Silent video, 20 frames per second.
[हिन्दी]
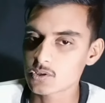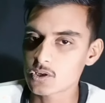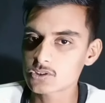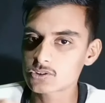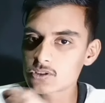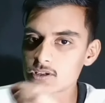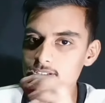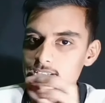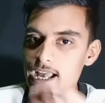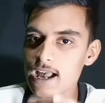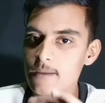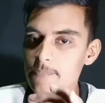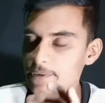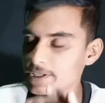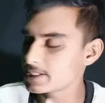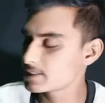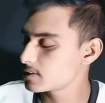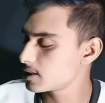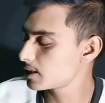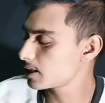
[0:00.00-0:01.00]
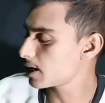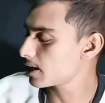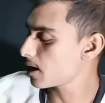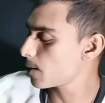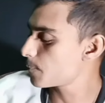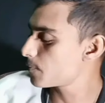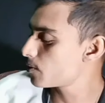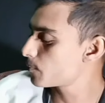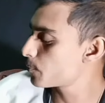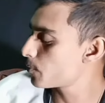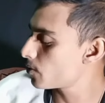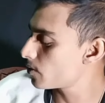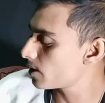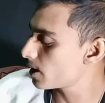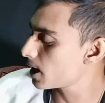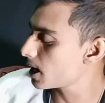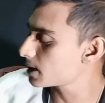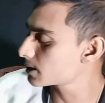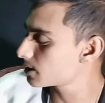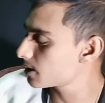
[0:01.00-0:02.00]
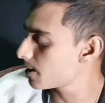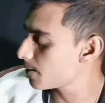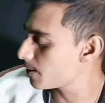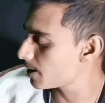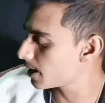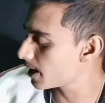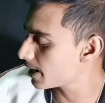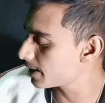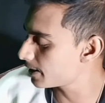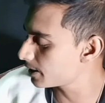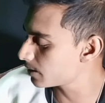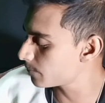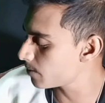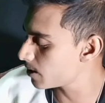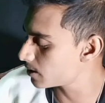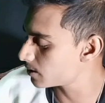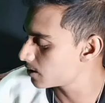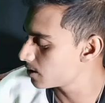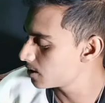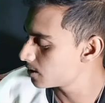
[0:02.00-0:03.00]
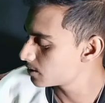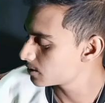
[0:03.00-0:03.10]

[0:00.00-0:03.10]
दोस्तों यहाँ पे इस तरीके का आप लोग फोन लगाते हैं लगाने के बाद